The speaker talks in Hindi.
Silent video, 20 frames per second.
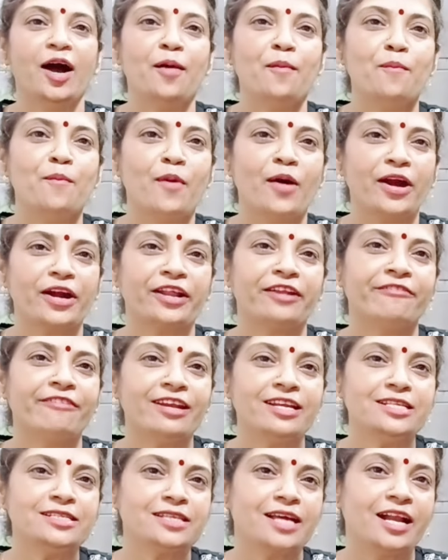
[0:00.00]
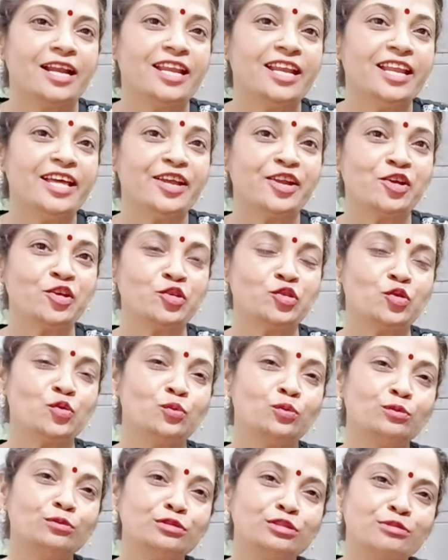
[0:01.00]
अब बॉर्डर वाली साड़ी ले रहे हो तो
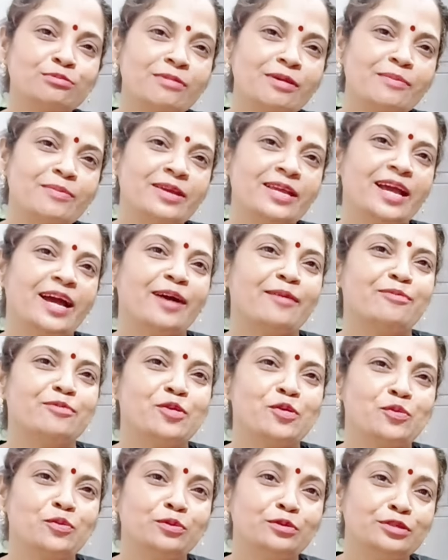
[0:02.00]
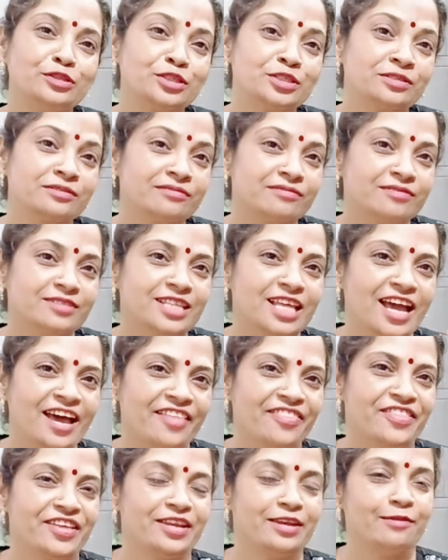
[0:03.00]
उसमें भी आपको कुछ
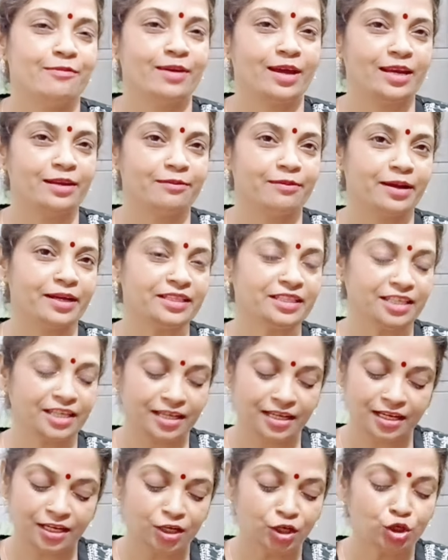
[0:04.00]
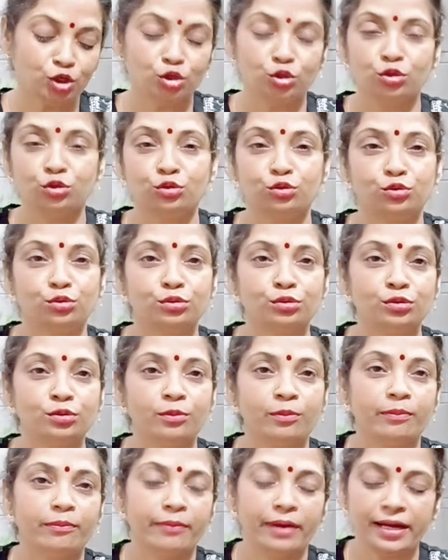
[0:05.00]
ध्यान देने वाली बात है तो
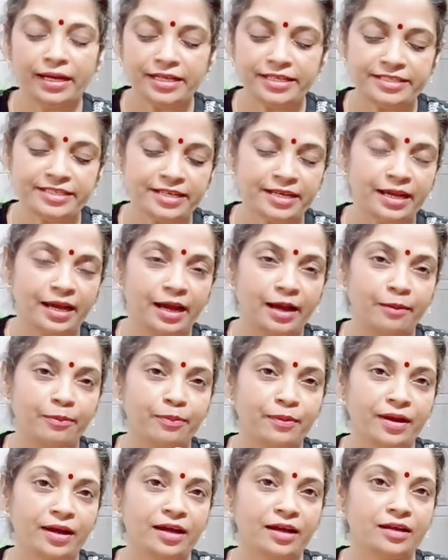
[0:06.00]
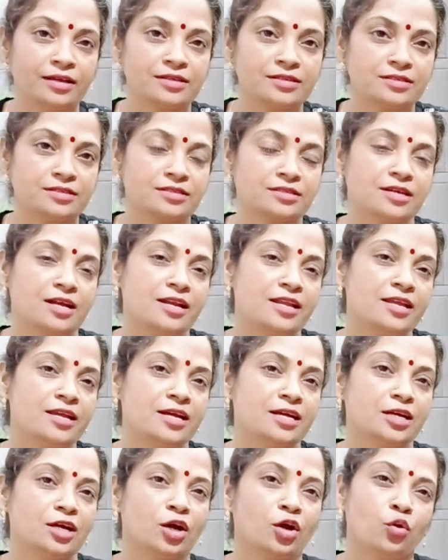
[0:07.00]
मान लीजिए आपका साड़ी
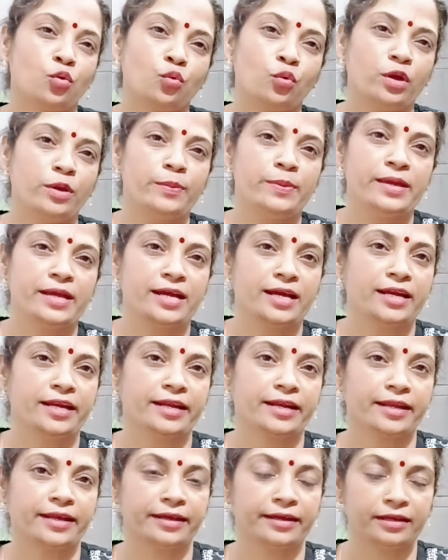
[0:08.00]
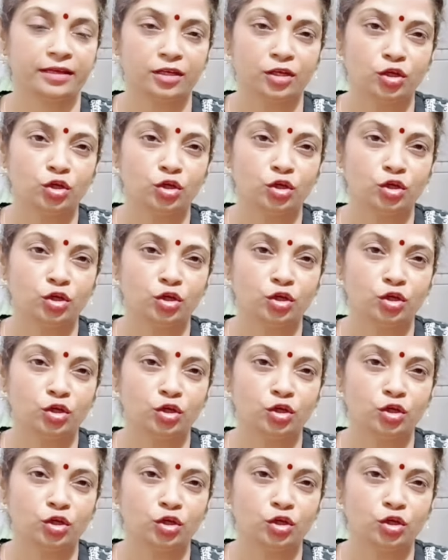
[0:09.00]
का कोई भी कलर है